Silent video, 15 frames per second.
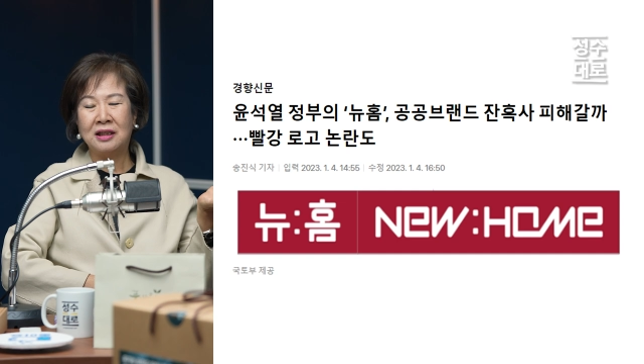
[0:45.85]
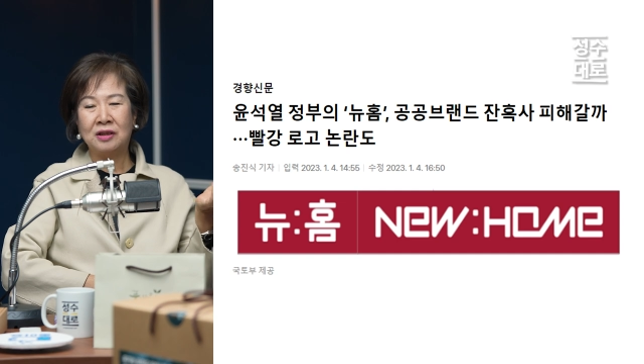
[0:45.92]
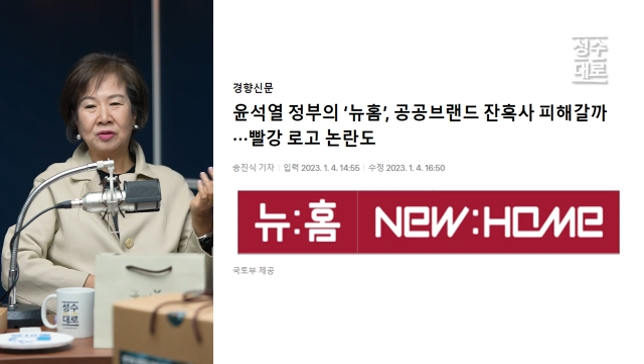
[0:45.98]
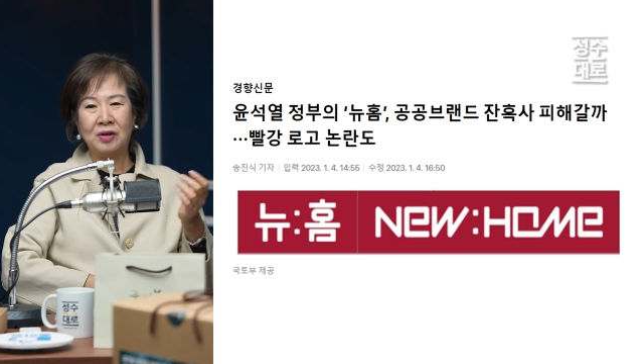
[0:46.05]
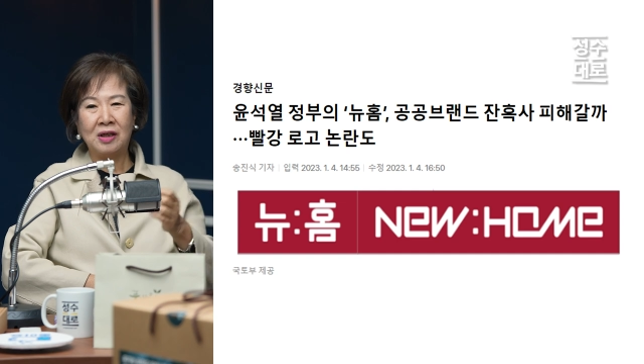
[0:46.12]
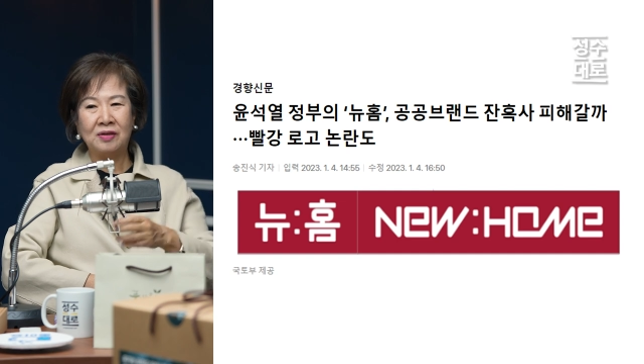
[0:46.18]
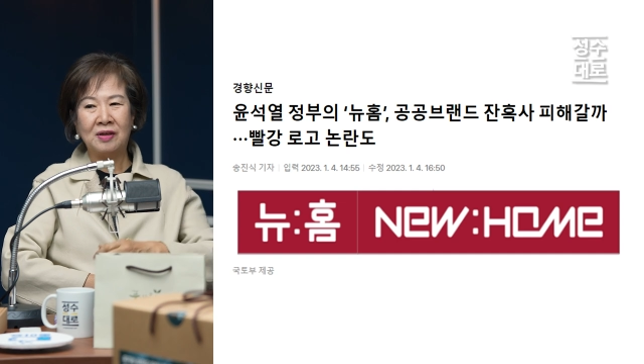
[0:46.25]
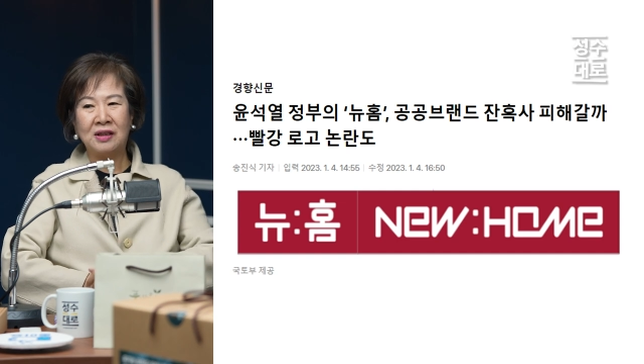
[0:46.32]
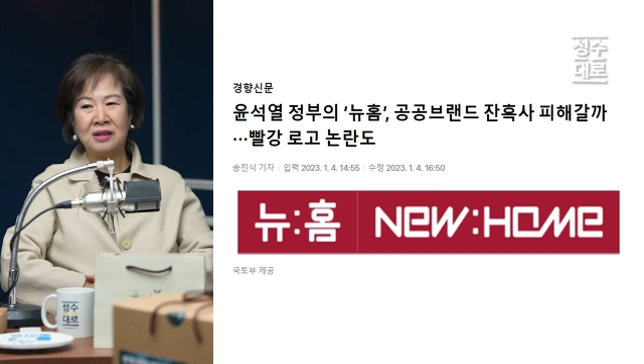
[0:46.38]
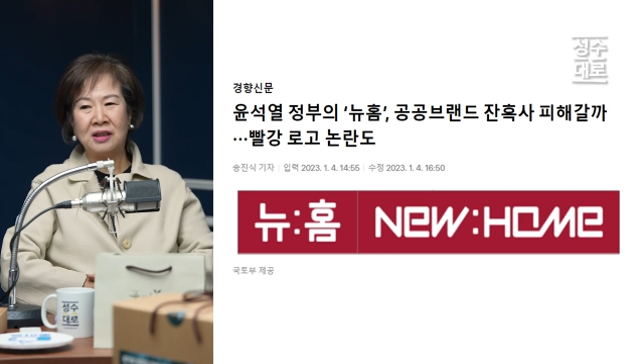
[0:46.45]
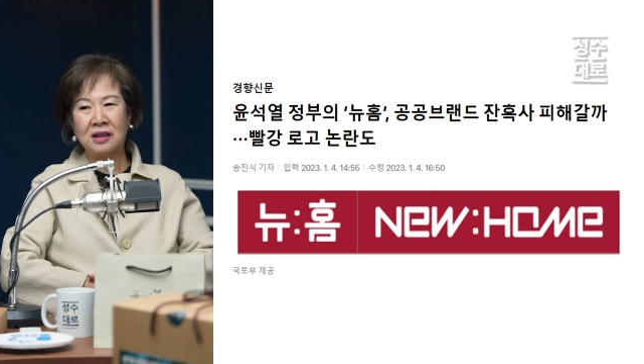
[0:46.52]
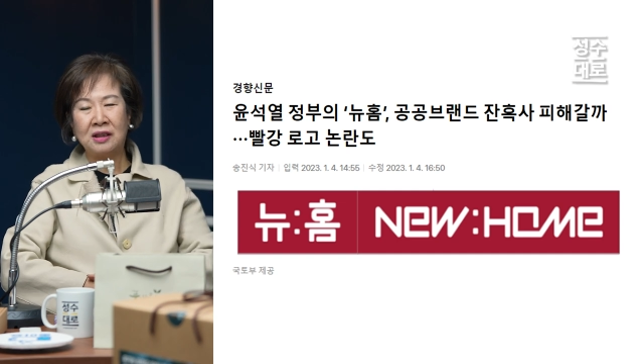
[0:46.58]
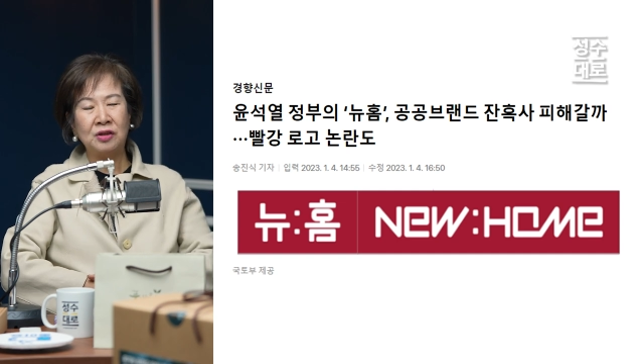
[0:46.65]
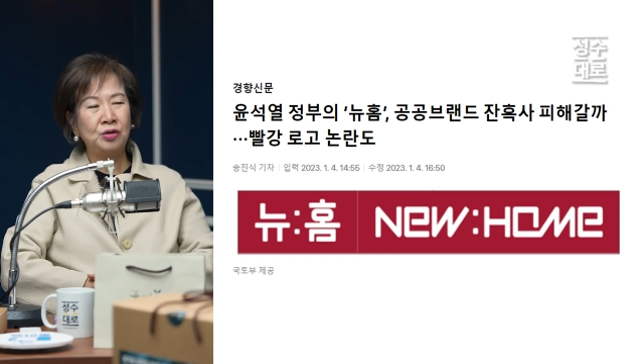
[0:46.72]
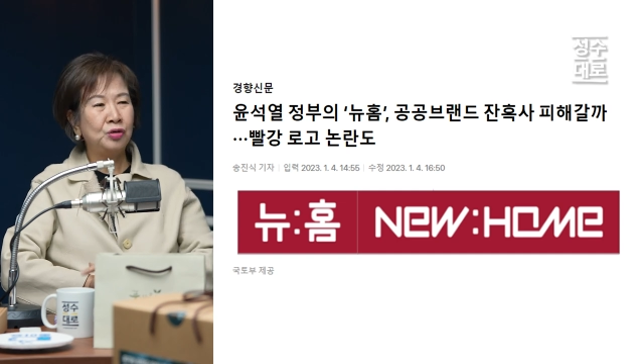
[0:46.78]
얘기도 하고
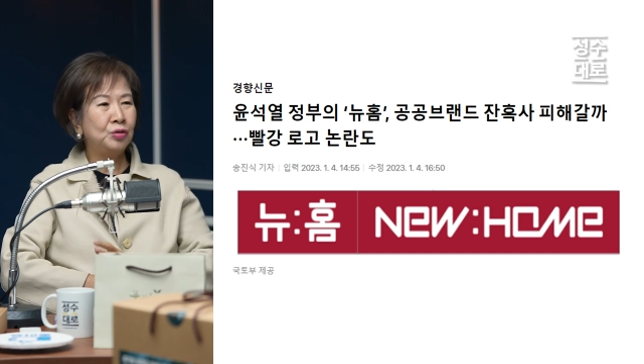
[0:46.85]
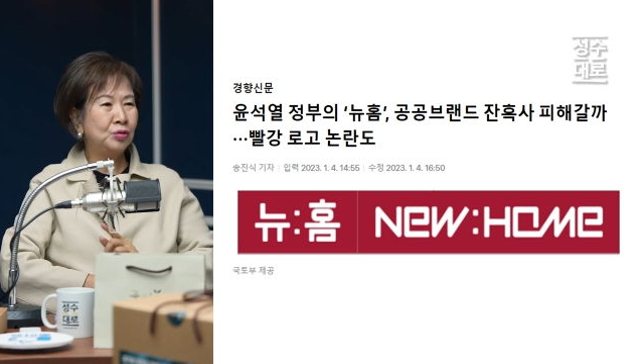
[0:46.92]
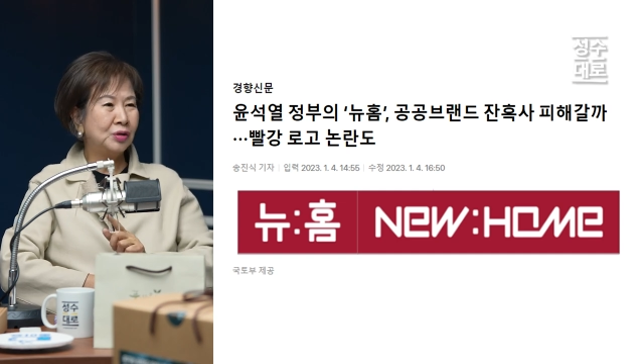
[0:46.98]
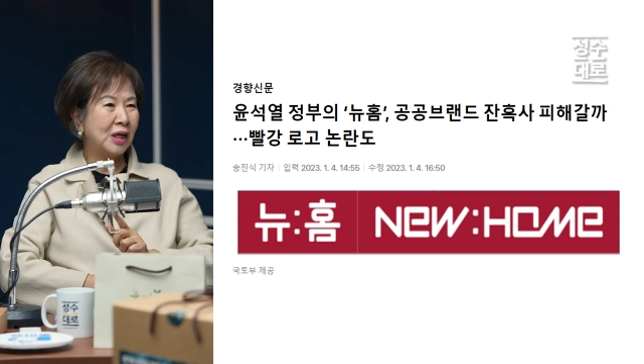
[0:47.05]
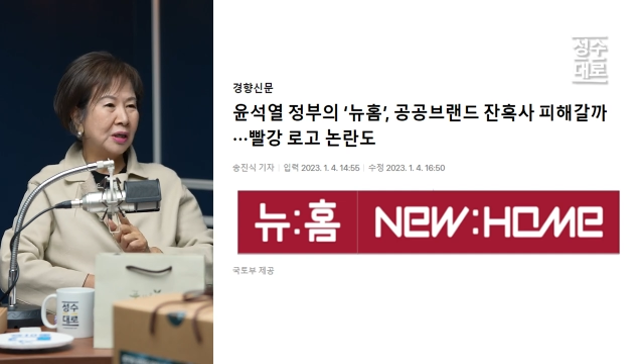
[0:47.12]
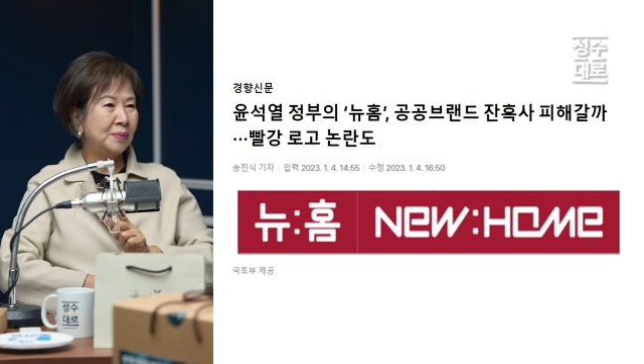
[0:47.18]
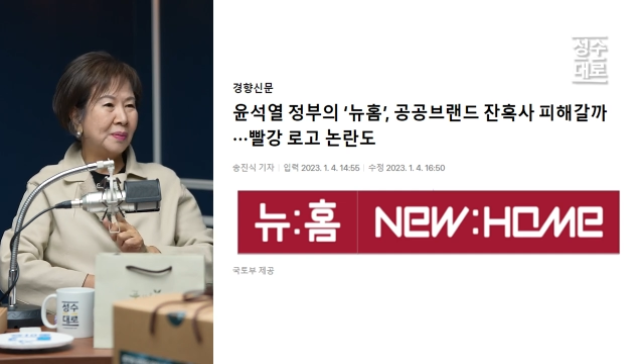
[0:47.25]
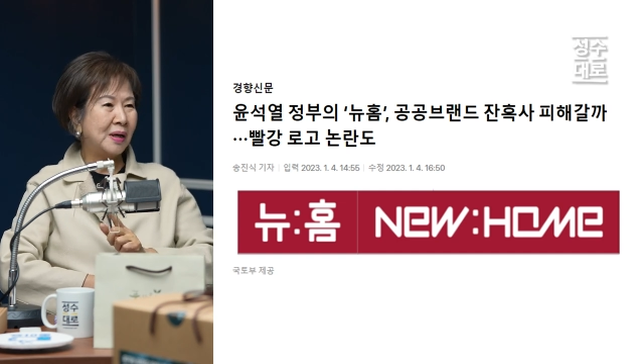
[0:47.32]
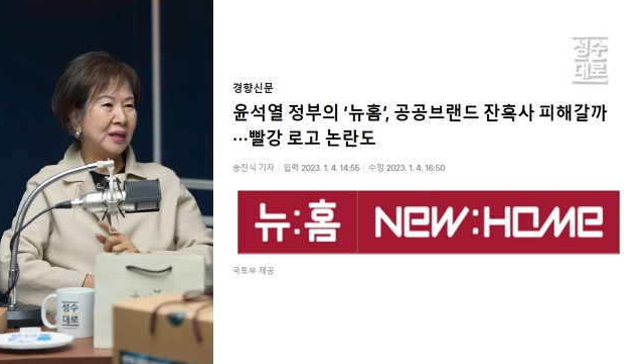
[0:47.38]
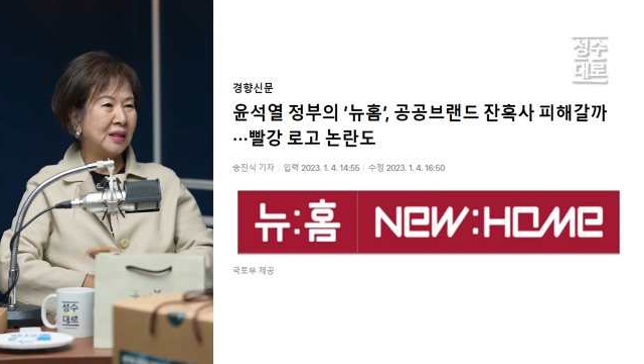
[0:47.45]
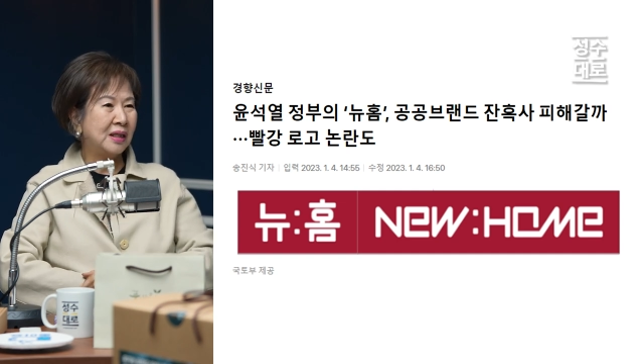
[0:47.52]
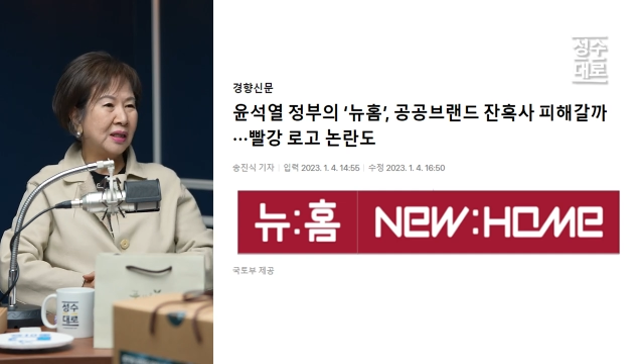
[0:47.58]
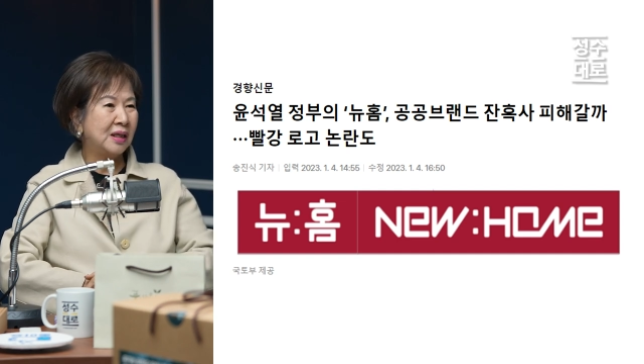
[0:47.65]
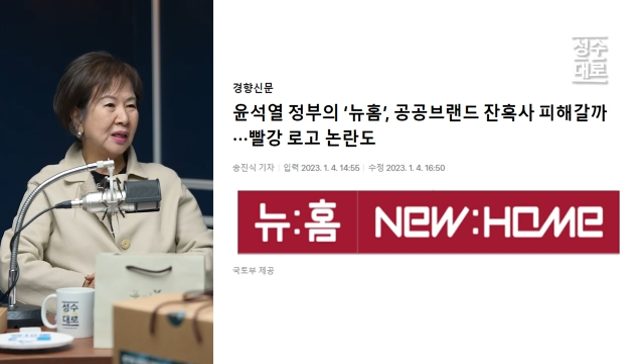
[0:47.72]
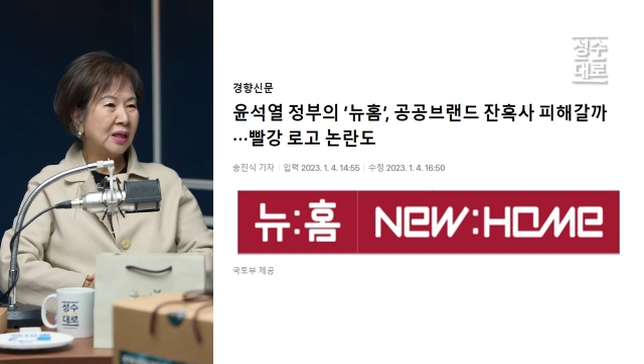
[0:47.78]
하는데 이게 뉴라는
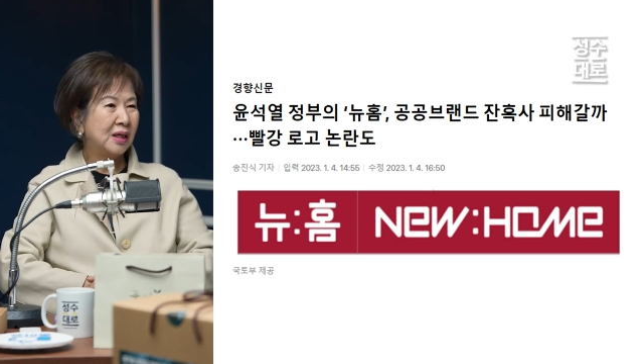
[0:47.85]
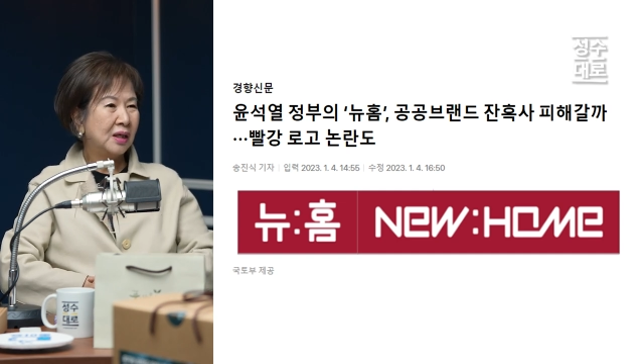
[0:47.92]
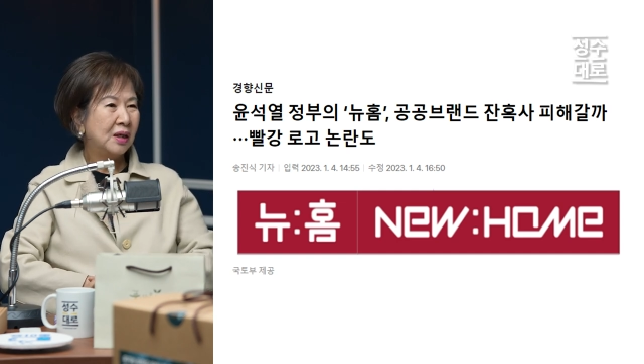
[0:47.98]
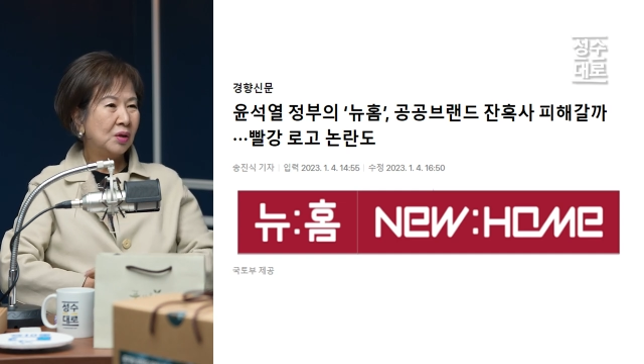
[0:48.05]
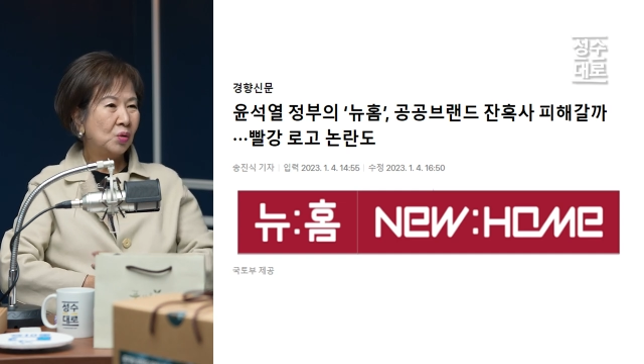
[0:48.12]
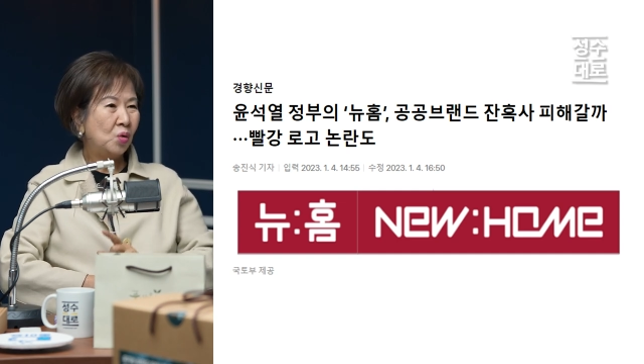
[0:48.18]
말이 음.